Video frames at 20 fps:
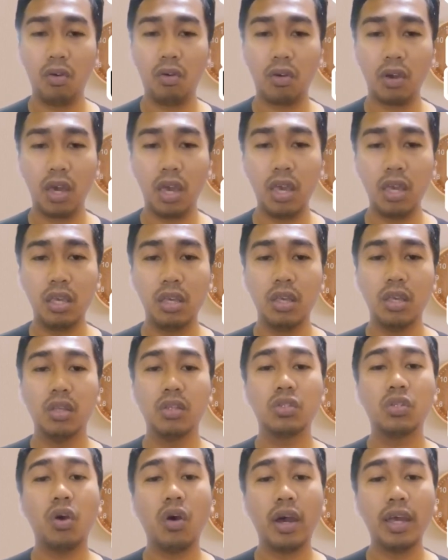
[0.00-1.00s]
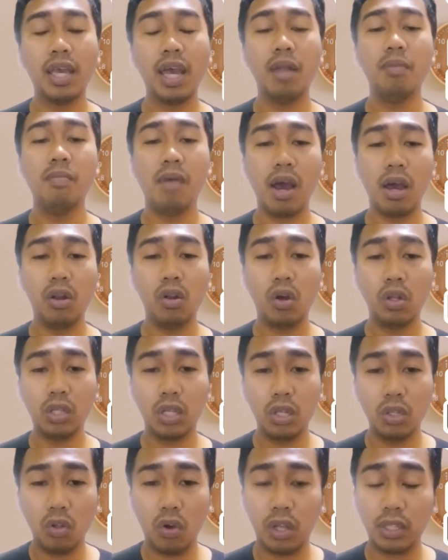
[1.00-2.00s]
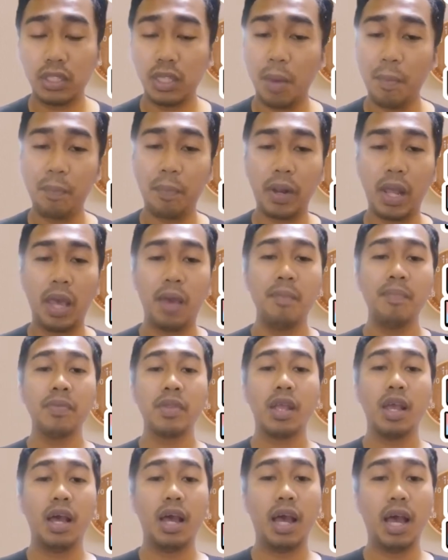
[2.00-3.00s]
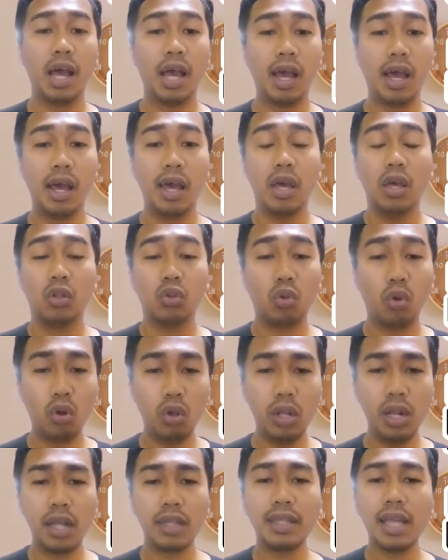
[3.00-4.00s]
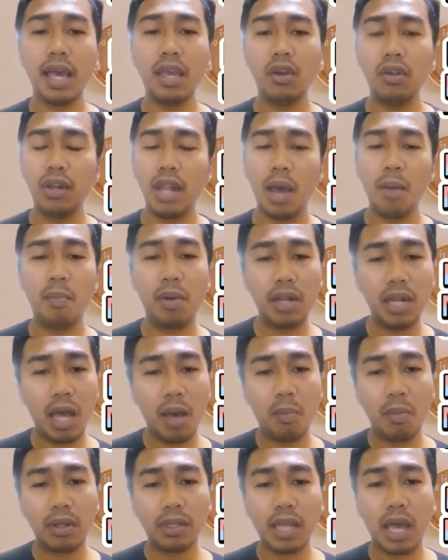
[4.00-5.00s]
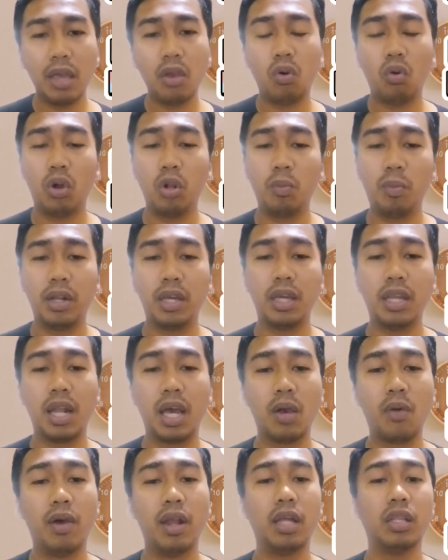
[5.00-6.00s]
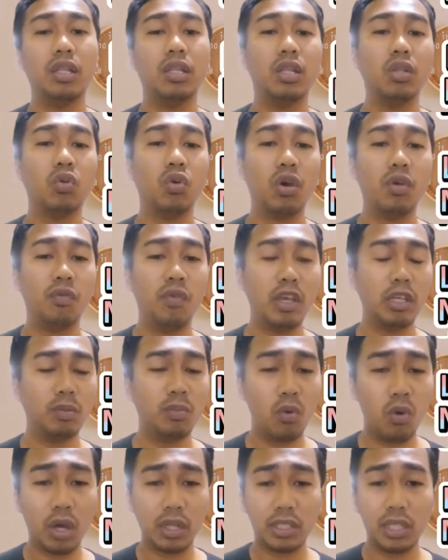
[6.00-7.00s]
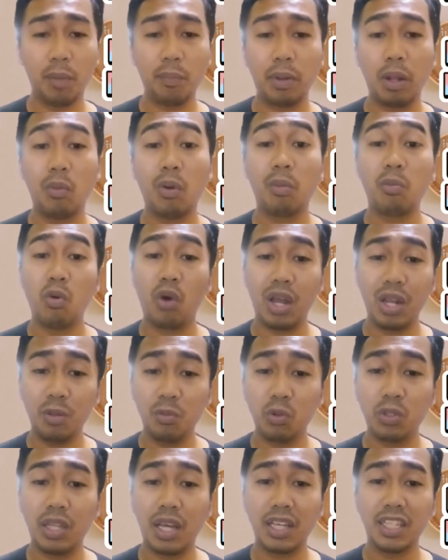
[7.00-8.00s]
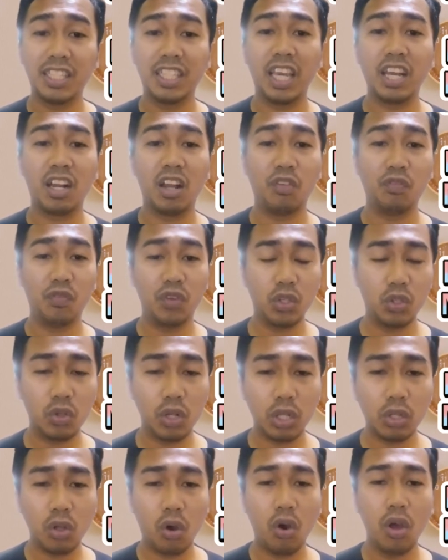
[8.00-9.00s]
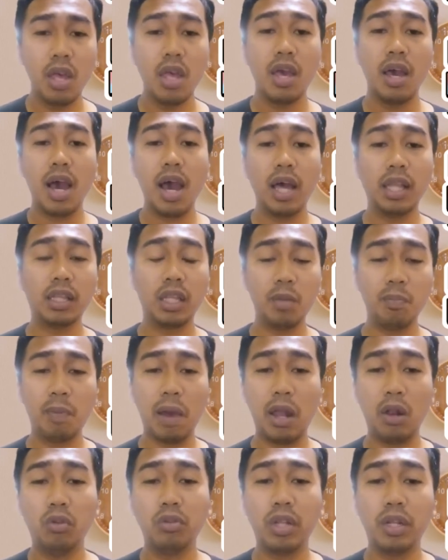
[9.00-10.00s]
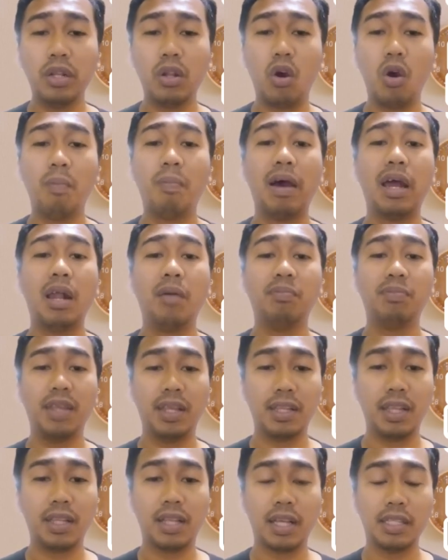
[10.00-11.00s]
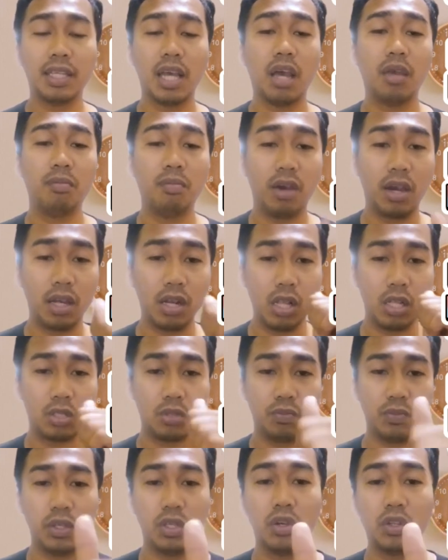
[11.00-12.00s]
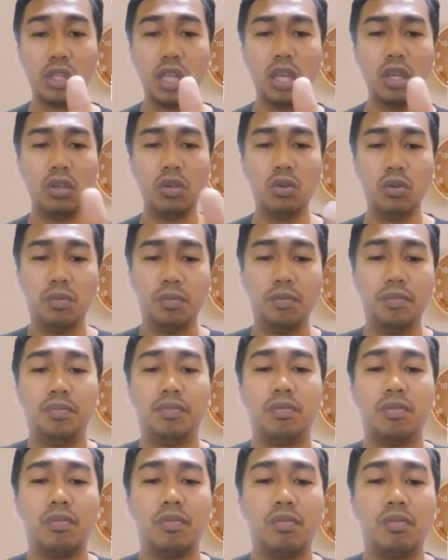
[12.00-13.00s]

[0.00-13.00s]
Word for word: Okay? So, ayan mga Lodino. At syempre, uh, tuloy lang tayo. Laban lamang tayo kung ano man ang ginagawa natin dito kay Facebook. At syempre, huwag mong kalimutang i-share ang video na to. At ipollow na rin ako para updated ka sa aking mga Reels video. Thank you!